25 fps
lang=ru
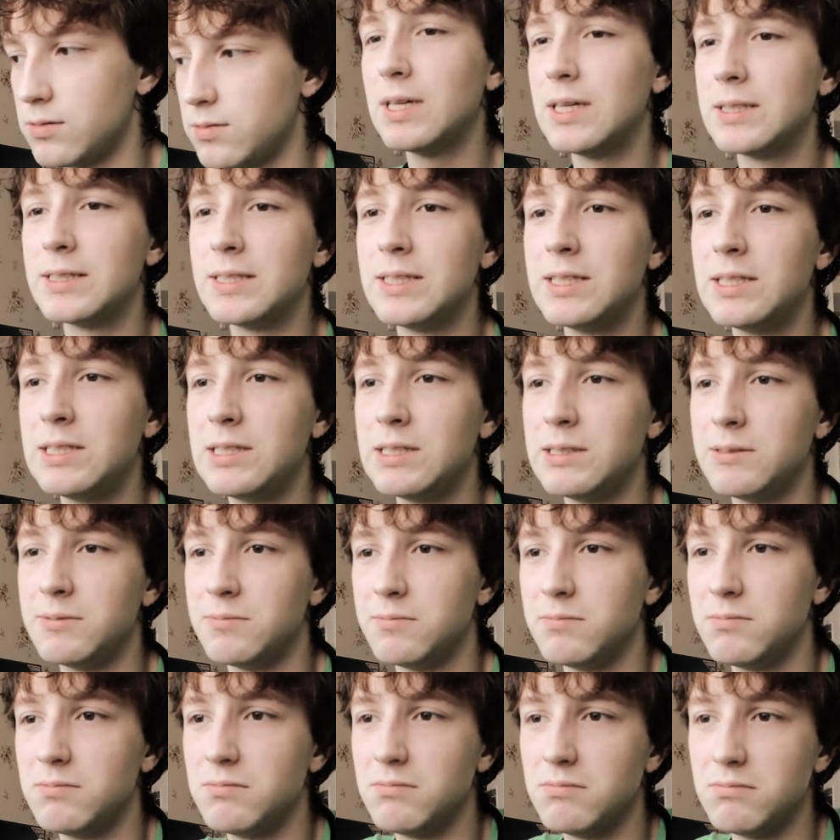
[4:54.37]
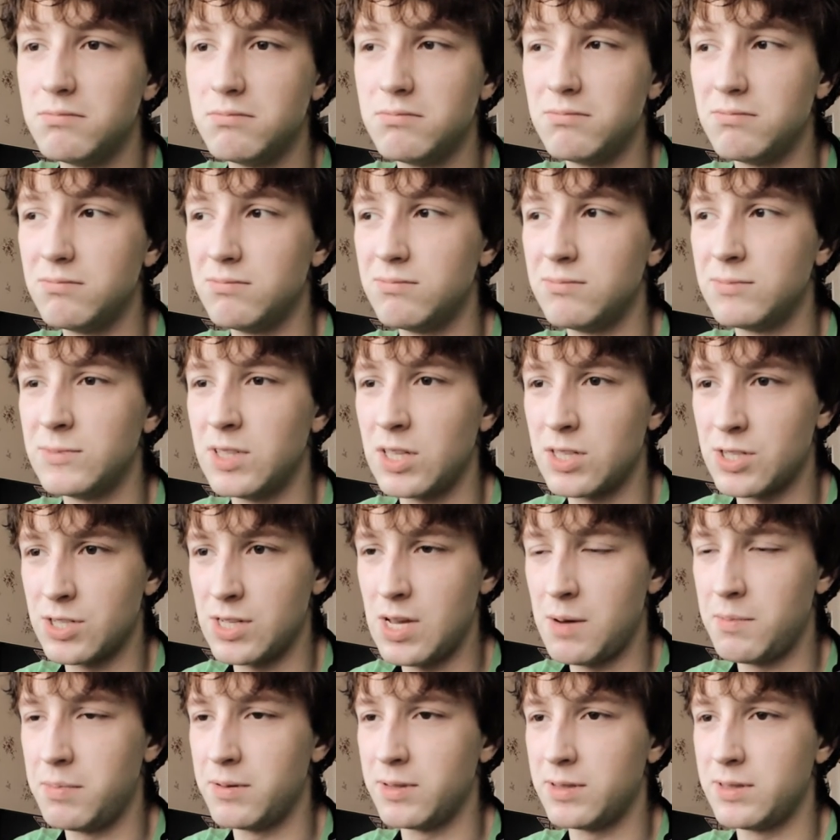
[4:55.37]
Бы она
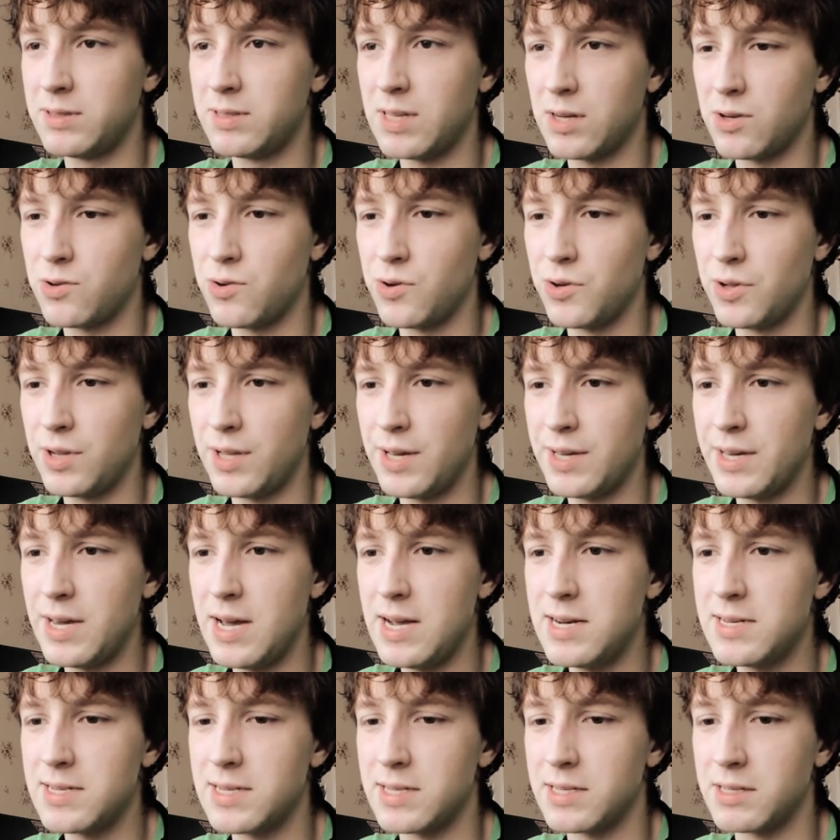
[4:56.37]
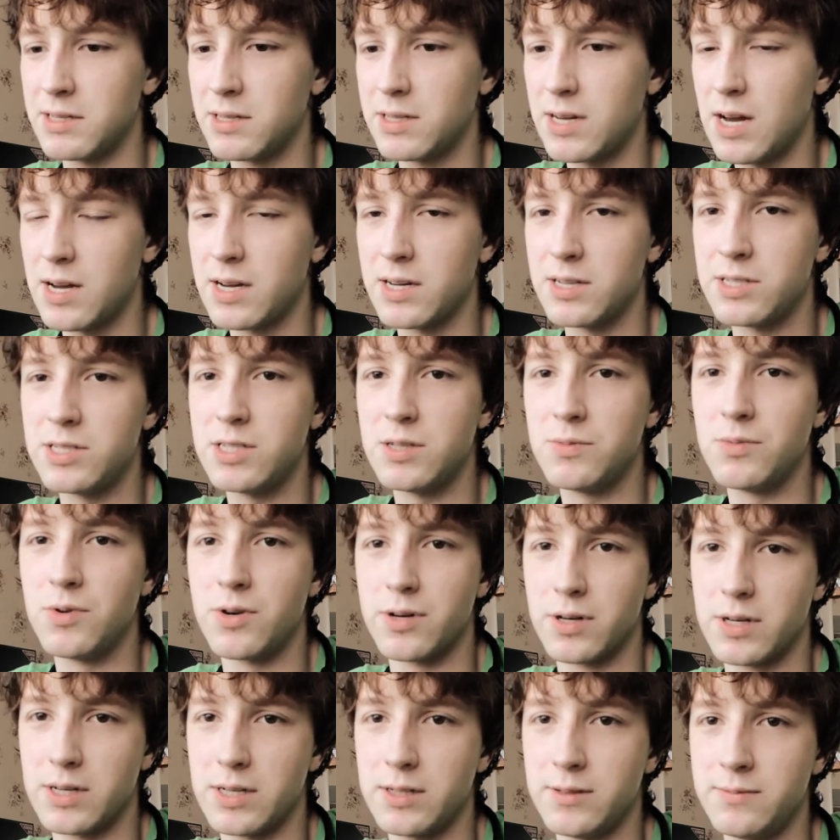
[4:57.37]
должна быть такой лояльной, как и
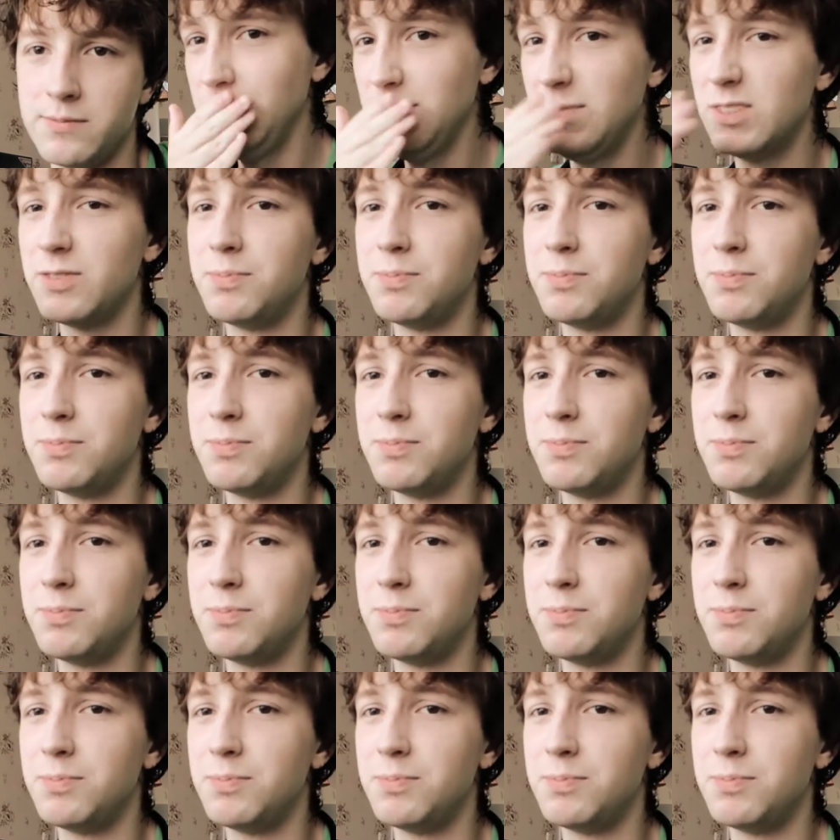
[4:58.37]
семерка,